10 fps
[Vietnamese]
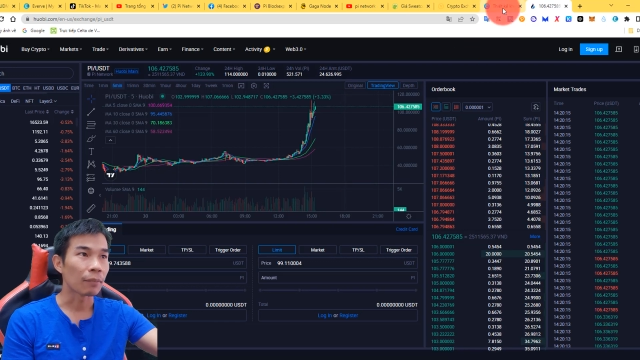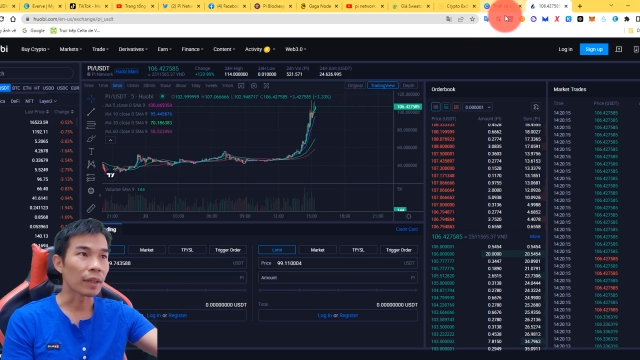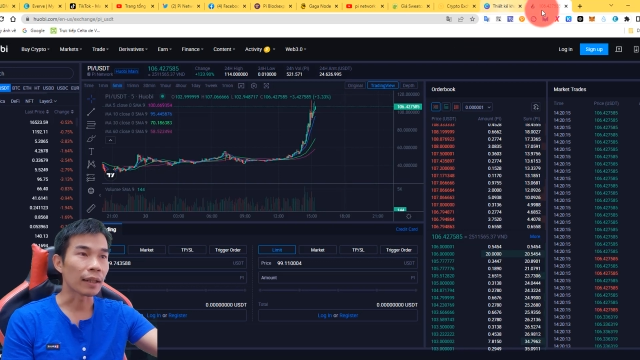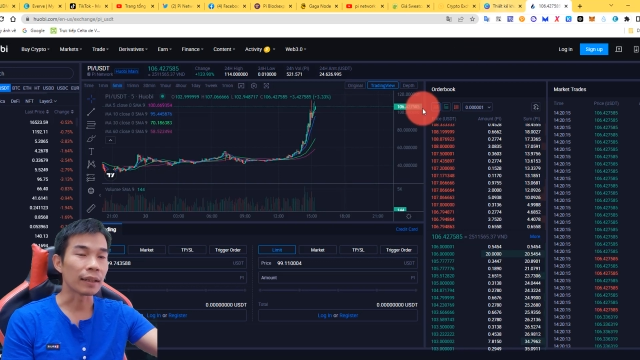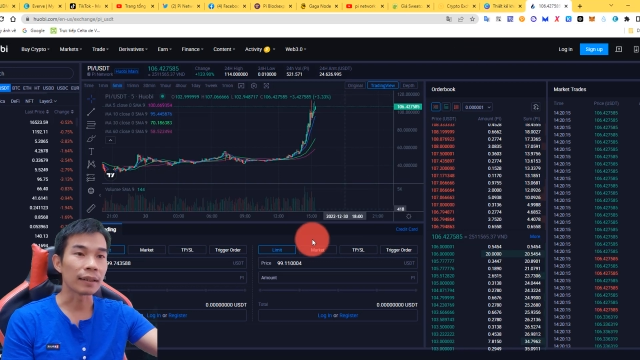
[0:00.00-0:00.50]

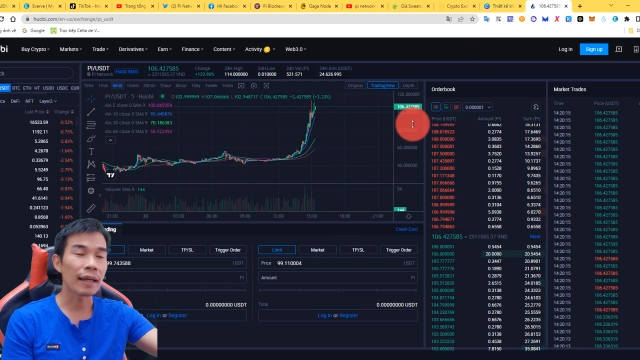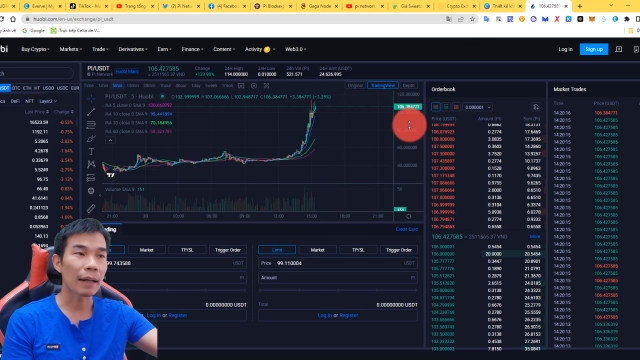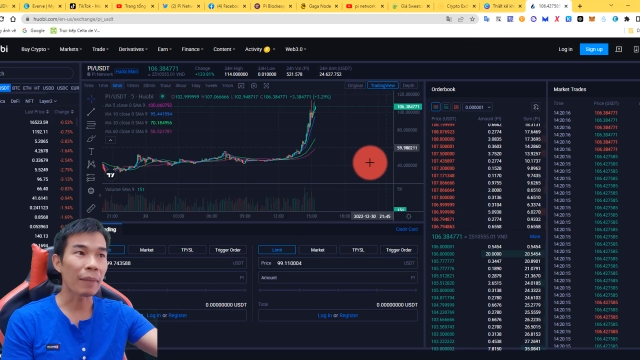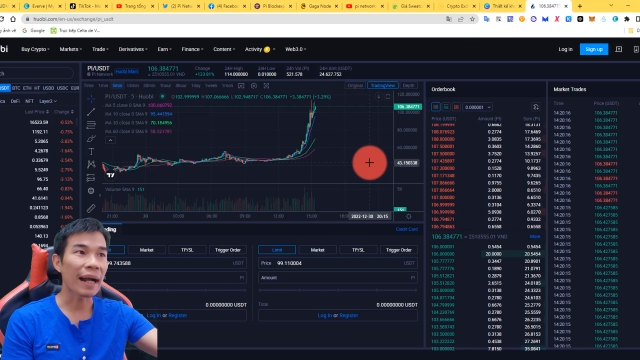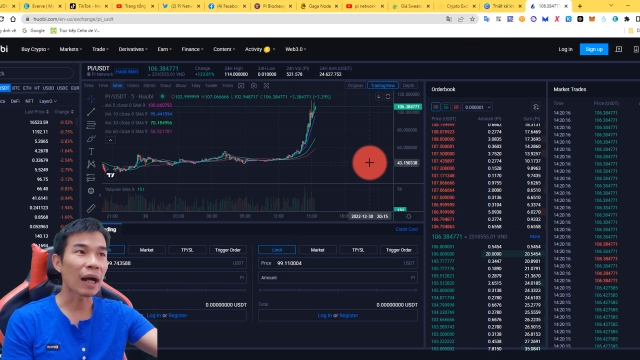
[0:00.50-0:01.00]
Bây giờ thì nó
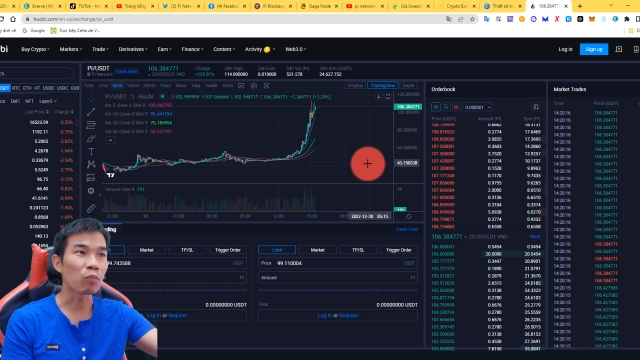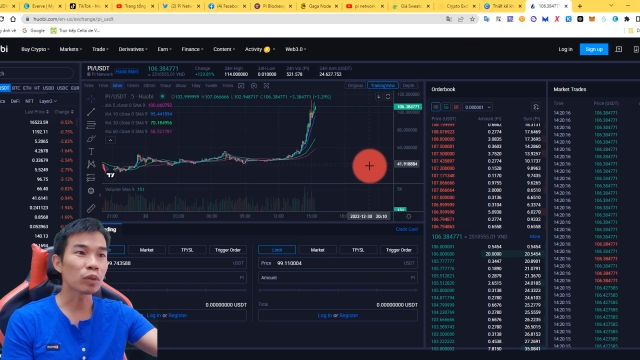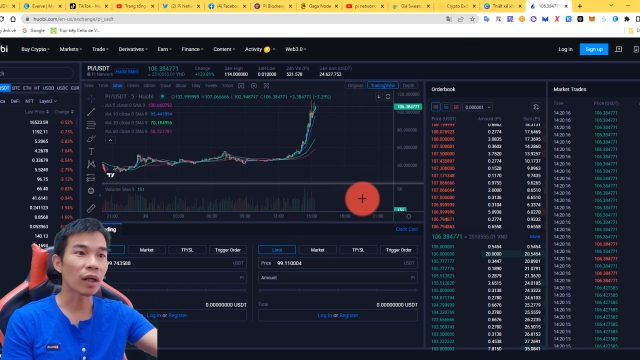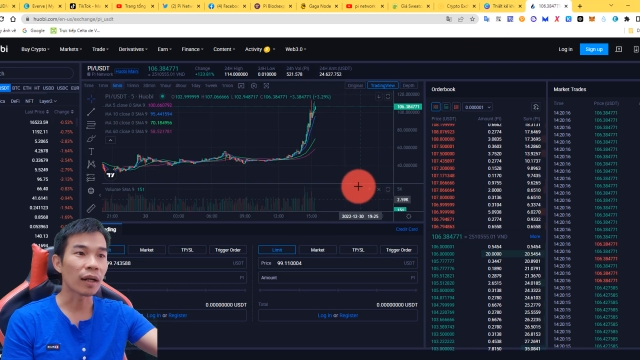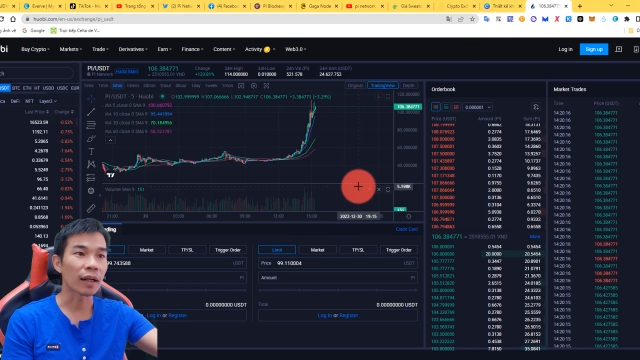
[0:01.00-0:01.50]
đang bán
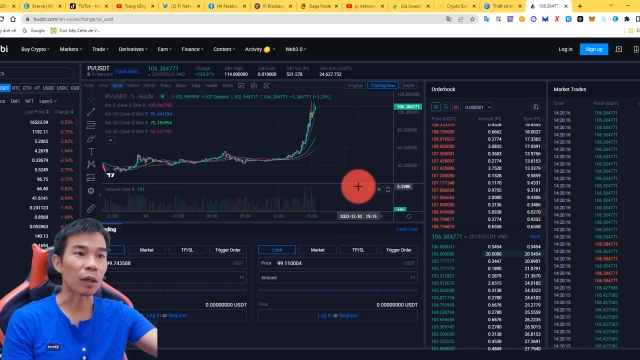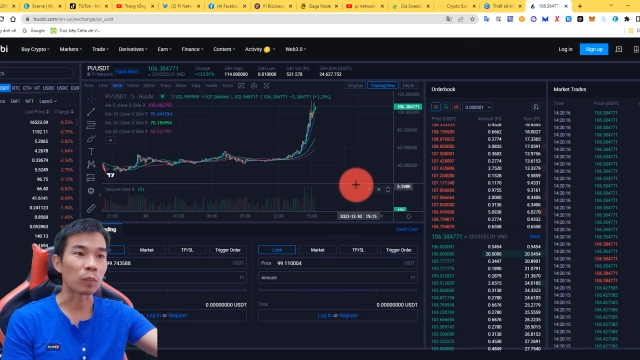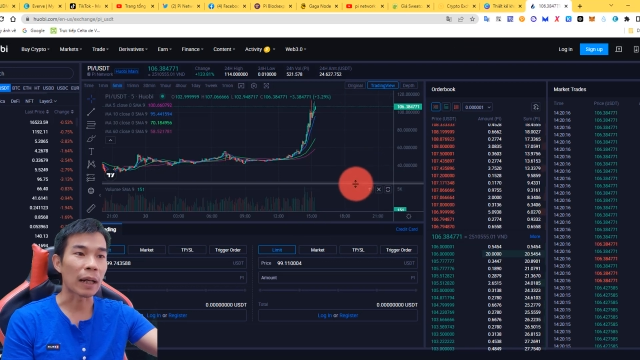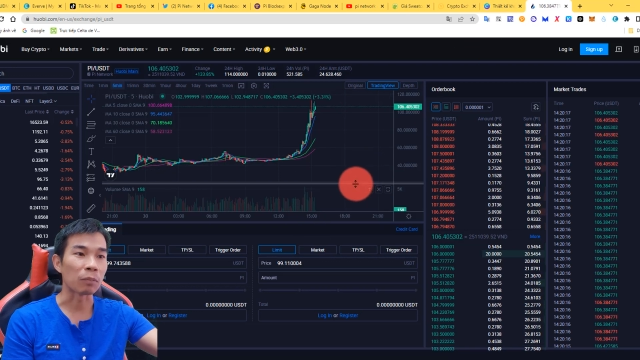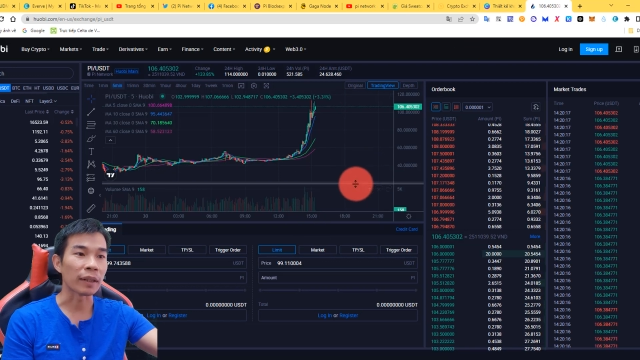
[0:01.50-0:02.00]
khống cho
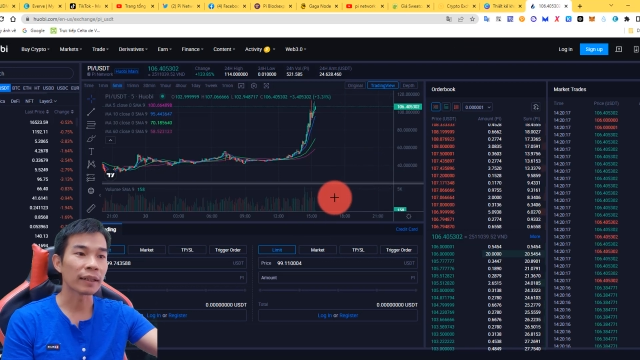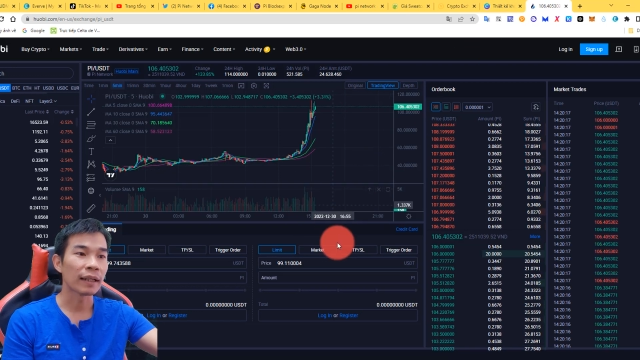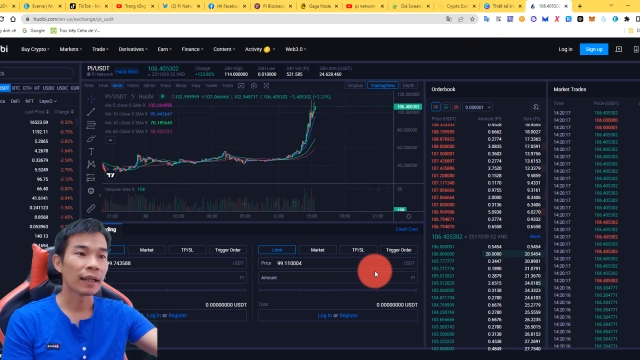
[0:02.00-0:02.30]
cộng đồng á,